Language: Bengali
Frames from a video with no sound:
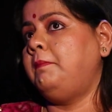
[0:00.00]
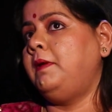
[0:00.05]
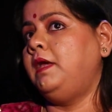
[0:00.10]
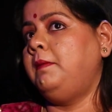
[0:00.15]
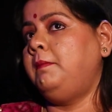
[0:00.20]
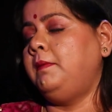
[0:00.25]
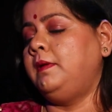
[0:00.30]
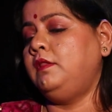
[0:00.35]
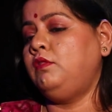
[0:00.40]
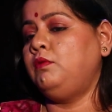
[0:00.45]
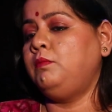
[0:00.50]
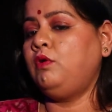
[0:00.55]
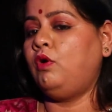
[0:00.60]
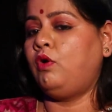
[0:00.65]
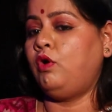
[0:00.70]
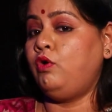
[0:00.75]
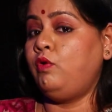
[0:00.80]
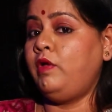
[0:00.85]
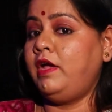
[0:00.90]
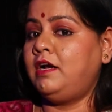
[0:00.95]
ভেবে তুমি
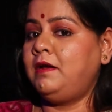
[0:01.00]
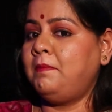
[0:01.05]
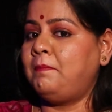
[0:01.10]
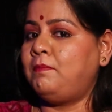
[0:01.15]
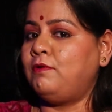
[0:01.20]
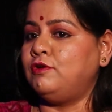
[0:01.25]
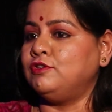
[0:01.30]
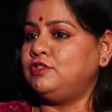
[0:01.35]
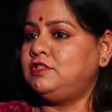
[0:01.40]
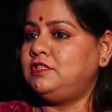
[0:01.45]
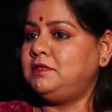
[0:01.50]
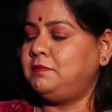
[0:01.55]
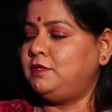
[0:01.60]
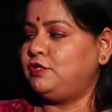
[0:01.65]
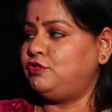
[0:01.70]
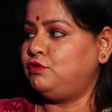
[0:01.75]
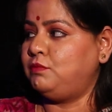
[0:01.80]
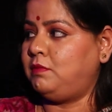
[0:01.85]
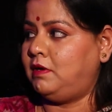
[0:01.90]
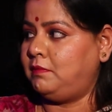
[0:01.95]
অন্য একটা পজিটিভ
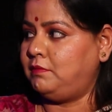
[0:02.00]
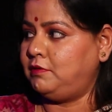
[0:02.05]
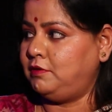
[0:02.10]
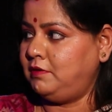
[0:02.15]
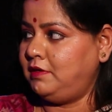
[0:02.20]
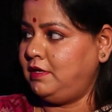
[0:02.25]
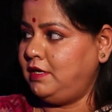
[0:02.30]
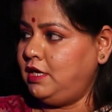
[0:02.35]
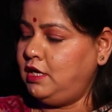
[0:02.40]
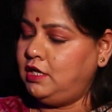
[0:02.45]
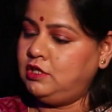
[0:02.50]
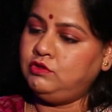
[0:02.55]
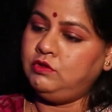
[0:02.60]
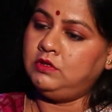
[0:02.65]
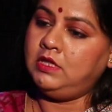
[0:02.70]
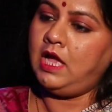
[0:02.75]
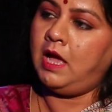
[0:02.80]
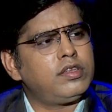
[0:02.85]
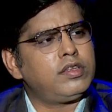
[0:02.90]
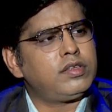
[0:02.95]
কিছু ভাবো
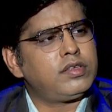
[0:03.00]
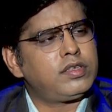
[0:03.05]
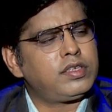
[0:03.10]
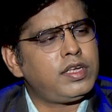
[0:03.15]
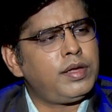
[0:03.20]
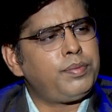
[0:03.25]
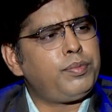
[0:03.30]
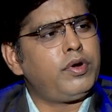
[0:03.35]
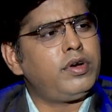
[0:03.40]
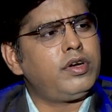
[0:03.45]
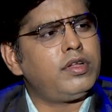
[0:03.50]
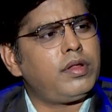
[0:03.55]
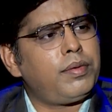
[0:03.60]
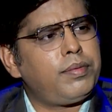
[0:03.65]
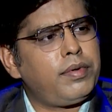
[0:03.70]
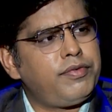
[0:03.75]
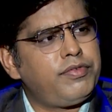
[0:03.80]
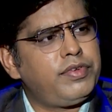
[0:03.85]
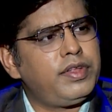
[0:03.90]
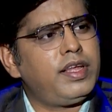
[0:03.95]
যদি আমি ভাবি যে
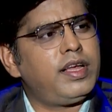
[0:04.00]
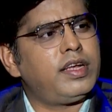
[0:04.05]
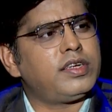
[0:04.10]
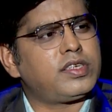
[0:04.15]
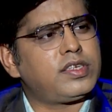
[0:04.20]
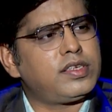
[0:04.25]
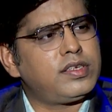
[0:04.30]
ফিরে আসি